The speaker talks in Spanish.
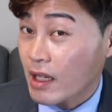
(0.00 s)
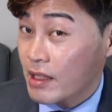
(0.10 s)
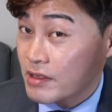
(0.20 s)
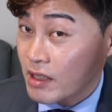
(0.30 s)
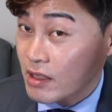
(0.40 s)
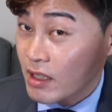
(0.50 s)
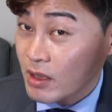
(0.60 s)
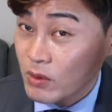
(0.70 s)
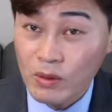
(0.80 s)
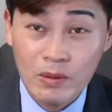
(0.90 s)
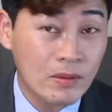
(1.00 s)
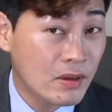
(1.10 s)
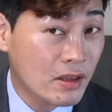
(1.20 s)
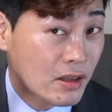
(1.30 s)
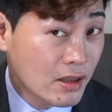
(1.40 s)
Este lado
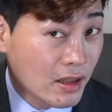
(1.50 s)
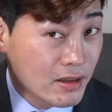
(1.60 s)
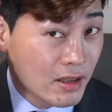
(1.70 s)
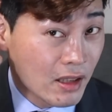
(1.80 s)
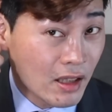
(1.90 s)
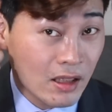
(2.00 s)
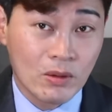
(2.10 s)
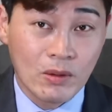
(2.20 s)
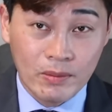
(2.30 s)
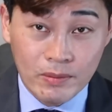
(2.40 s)
y este lado.